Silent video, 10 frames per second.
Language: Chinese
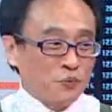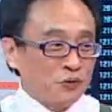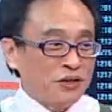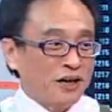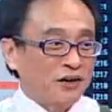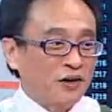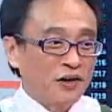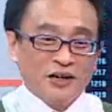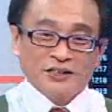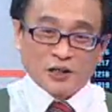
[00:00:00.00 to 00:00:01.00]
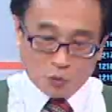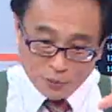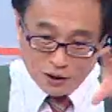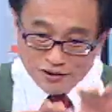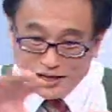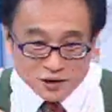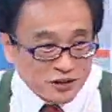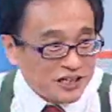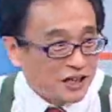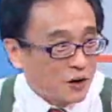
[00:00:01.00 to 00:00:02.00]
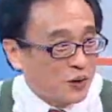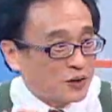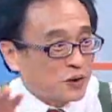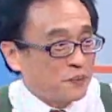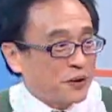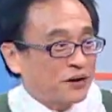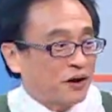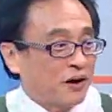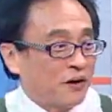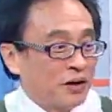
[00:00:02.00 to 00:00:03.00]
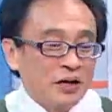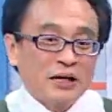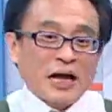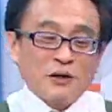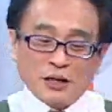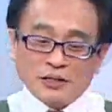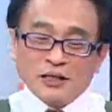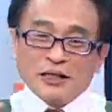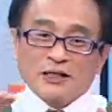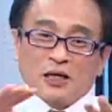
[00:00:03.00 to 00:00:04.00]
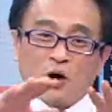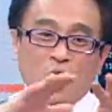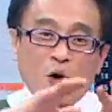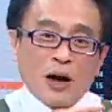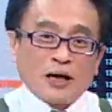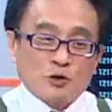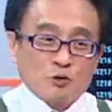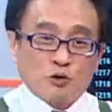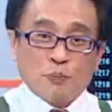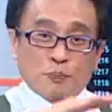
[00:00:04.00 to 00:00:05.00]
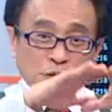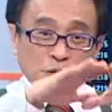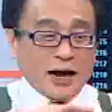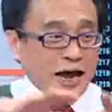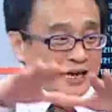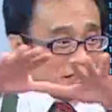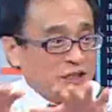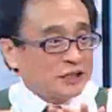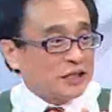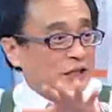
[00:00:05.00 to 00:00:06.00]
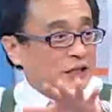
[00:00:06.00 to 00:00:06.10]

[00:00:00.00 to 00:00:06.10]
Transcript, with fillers: 就不一样喽。对，这股票的内容结构会转变喽。啊，因为这个红海的族群不像 IC 设